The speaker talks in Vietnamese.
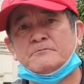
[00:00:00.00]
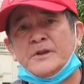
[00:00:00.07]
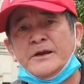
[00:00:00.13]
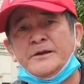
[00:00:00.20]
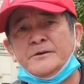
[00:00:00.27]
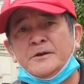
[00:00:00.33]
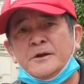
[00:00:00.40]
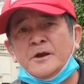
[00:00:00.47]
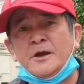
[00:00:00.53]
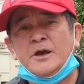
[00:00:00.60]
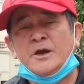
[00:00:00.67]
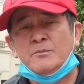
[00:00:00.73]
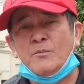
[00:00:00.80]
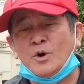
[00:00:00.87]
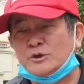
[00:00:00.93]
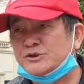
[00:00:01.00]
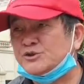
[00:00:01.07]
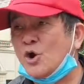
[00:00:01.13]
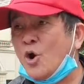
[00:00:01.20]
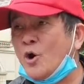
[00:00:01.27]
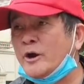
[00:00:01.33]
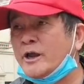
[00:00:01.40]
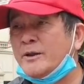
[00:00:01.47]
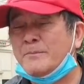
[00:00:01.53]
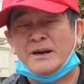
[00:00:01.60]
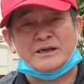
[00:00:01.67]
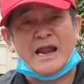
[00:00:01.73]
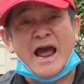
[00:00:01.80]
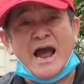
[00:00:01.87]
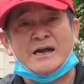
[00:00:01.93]
đấy một số cái
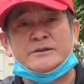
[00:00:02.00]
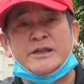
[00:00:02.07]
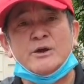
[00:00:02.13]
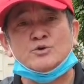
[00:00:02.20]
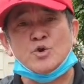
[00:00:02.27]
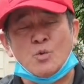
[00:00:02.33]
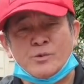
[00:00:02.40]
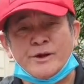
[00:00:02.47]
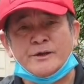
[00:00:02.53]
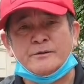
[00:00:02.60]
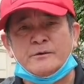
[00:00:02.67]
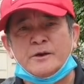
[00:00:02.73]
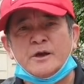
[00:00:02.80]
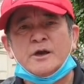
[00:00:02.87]
mặt hàng tiêu dùng ấy